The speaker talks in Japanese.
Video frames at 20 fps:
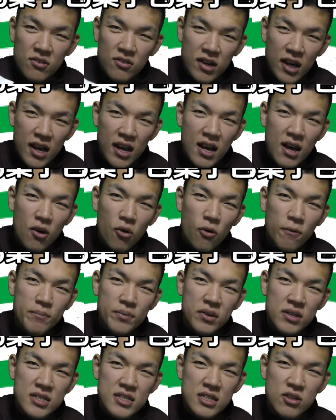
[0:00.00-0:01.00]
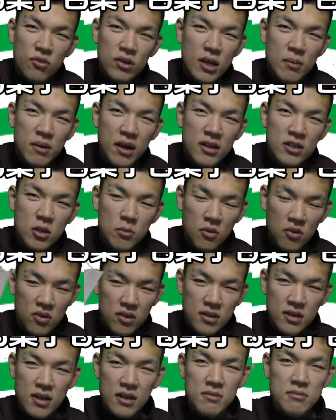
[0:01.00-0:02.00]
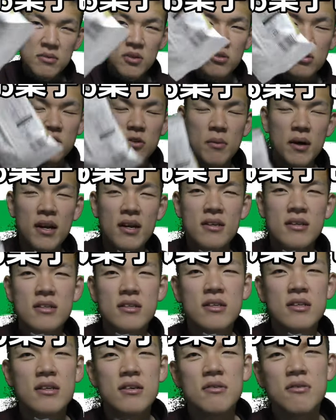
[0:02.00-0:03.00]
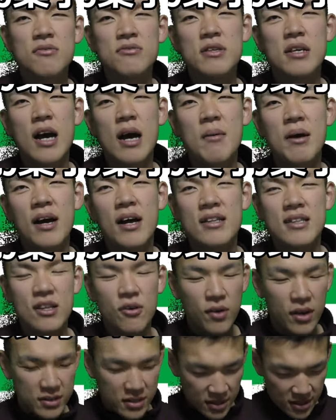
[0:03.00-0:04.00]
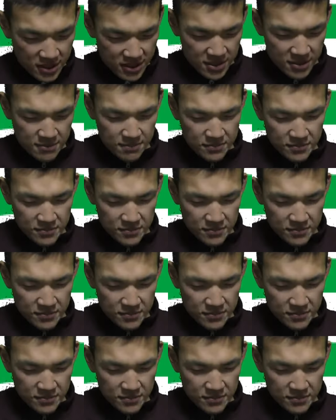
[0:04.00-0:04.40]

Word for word: これほんのり塩気もあるのもちょっとバナ振り幅があってよかったです